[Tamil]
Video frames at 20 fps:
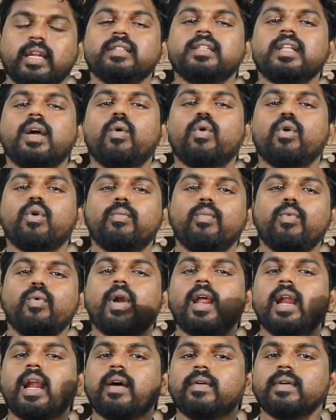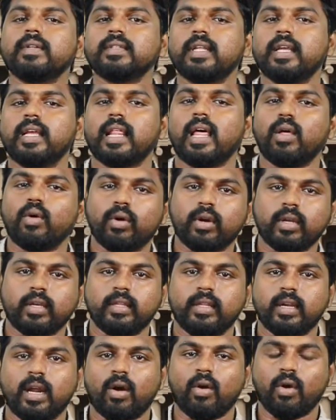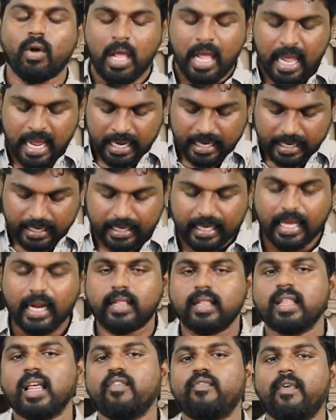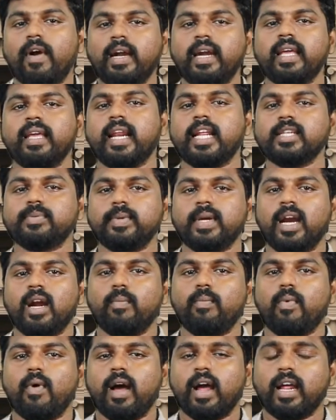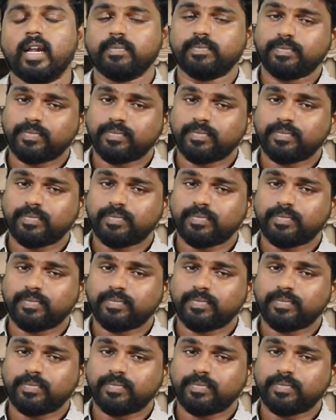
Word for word: எந்த ஒரு மூலையில் வந்து ஏதாவது ஒரு இதுனாலும் இங்கேருந்து தான் ஃபண்டிங் ரைஸ் பண்ணி அனுப்புவாங்க